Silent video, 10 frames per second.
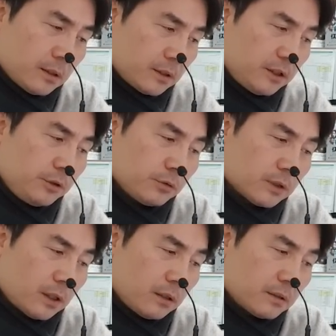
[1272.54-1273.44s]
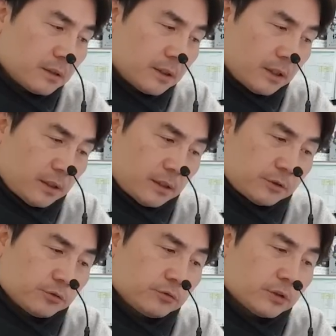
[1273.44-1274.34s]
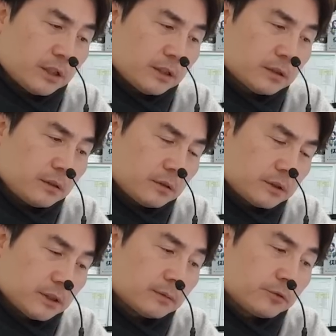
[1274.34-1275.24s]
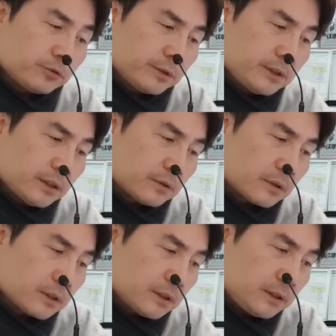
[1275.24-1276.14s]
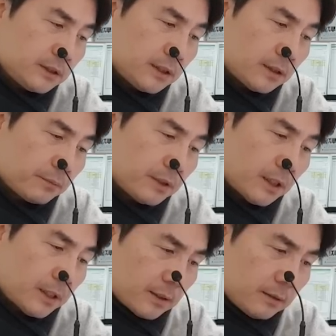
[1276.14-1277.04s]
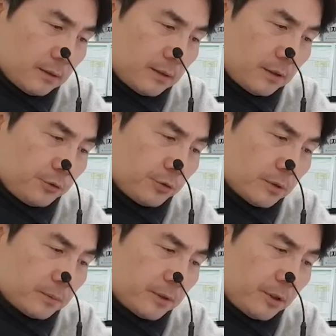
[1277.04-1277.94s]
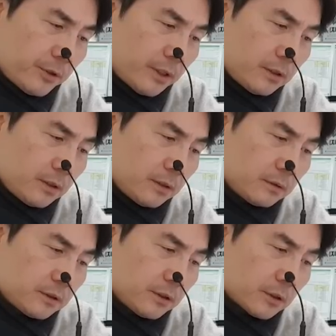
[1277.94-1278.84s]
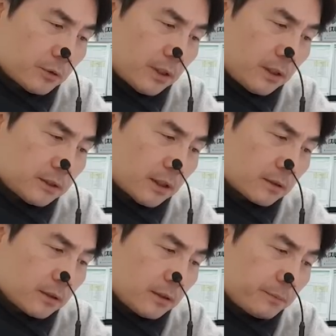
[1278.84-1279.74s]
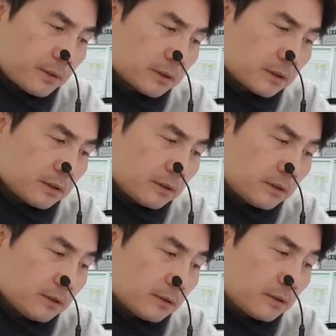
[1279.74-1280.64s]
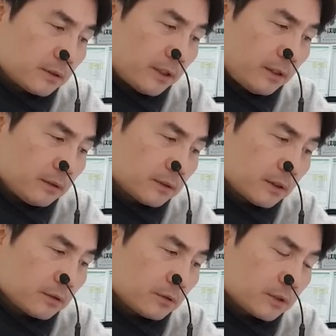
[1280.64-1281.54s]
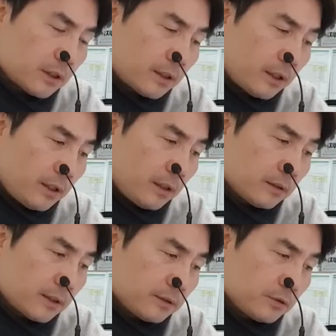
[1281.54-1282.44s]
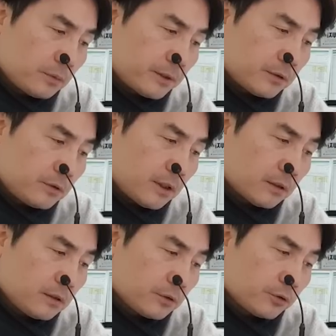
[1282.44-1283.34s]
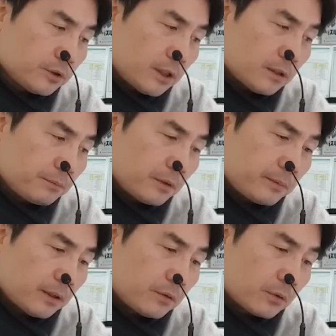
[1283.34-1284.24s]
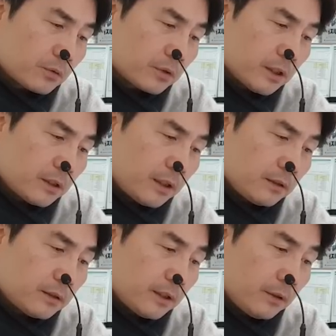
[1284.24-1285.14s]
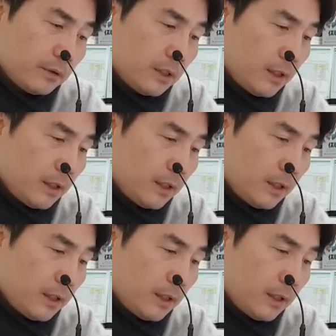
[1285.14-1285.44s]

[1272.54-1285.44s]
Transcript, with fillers: 이유가 예, 중국에 이어서 지금 두 번째로 큰 시장입니다. 같은 날 유럽의회는 트럭과 장거리 버스 등 대형 상용차의 탄소 배출량을 규제하는 법안도 공개를 했는데요.